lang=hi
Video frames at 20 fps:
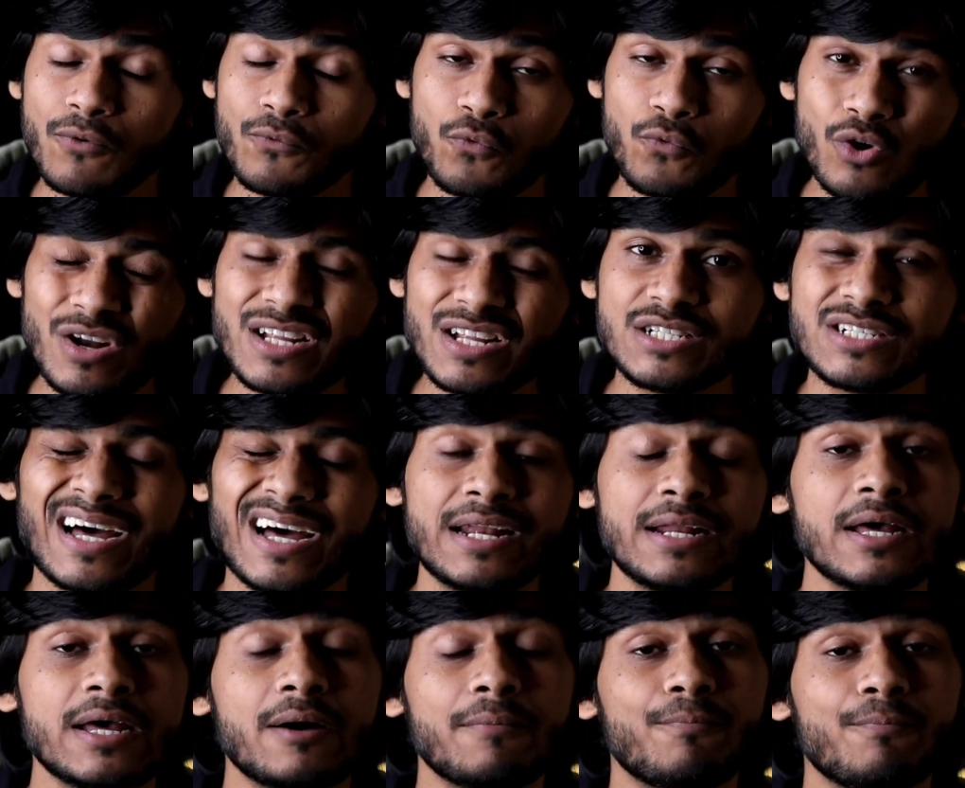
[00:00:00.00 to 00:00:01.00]
वो
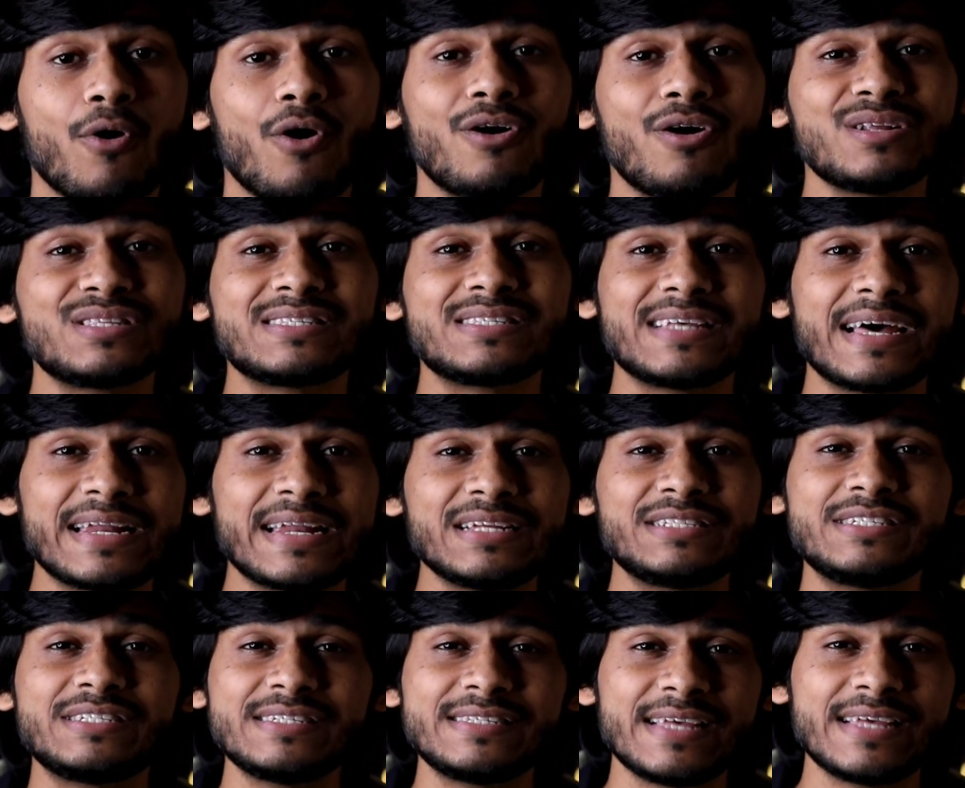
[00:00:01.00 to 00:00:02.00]
निशान बहुत सारी
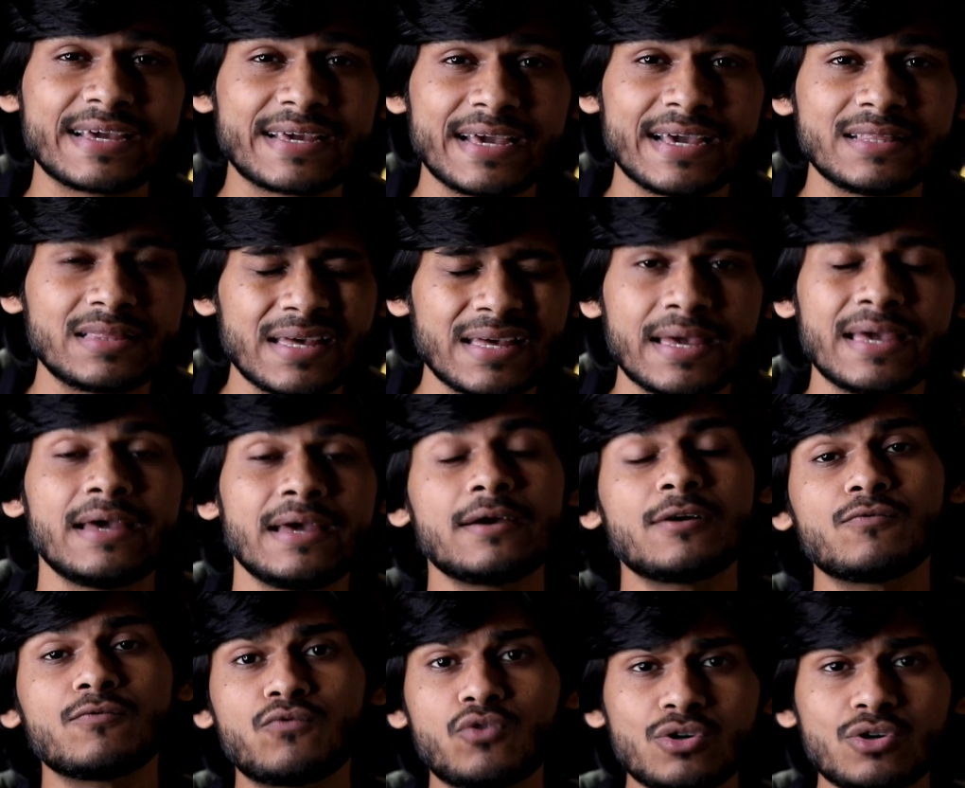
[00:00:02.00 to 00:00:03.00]
चीज़ें कहते
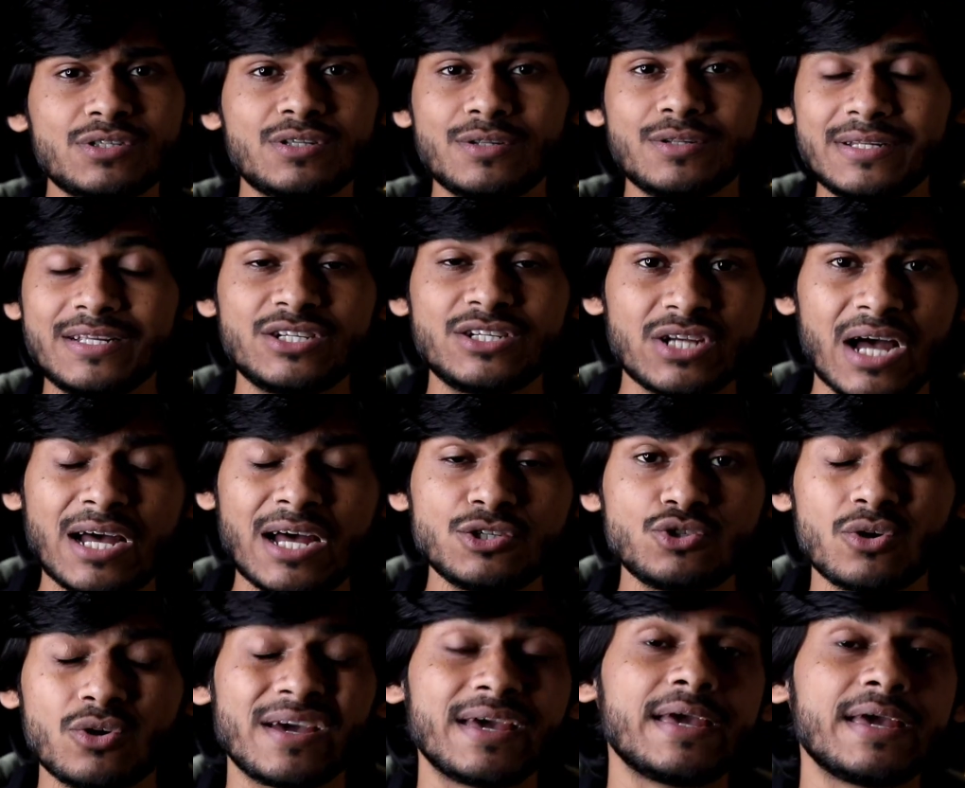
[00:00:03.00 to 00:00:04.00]
हैं वो
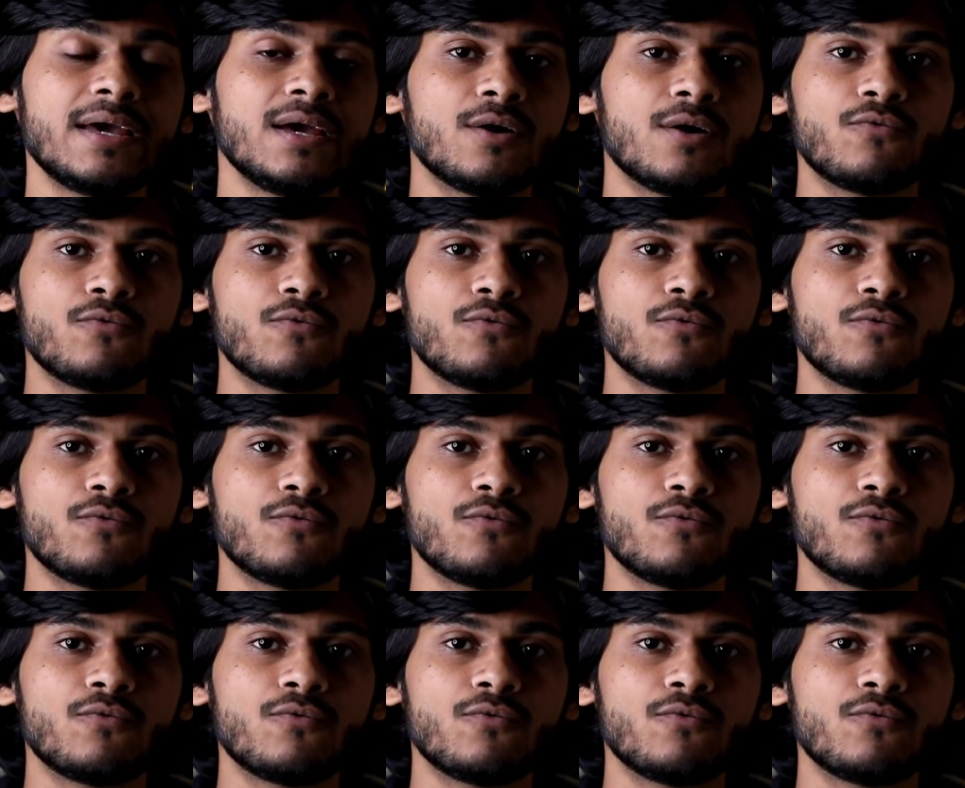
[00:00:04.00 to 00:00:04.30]
निशान जो है